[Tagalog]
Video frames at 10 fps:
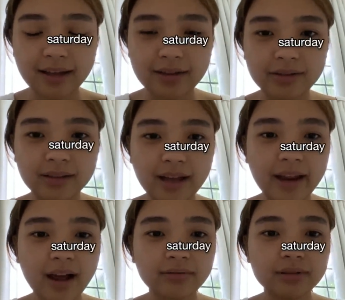Ayun, I
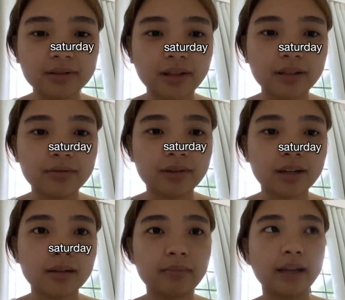have to study
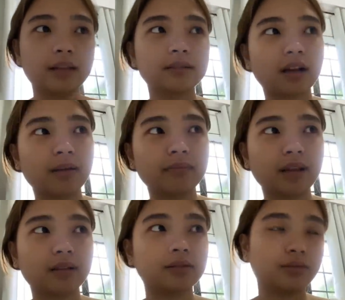for my exam
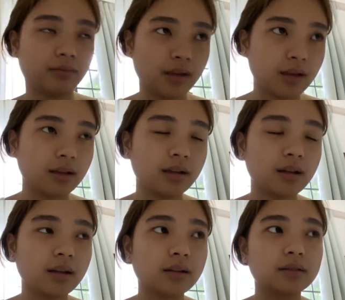next week
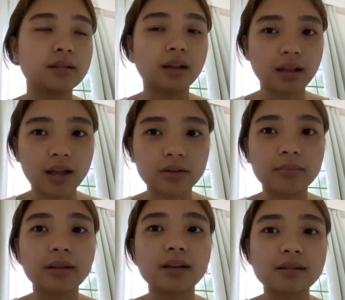na
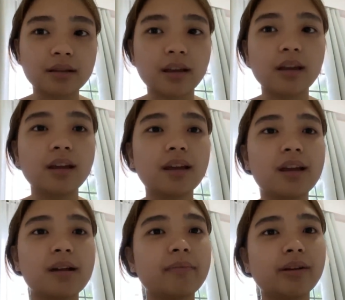anatomy kasi
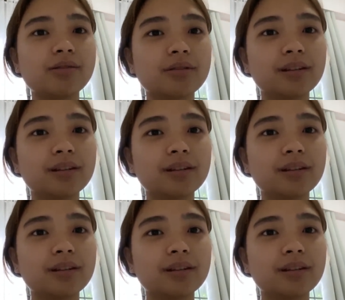medyo,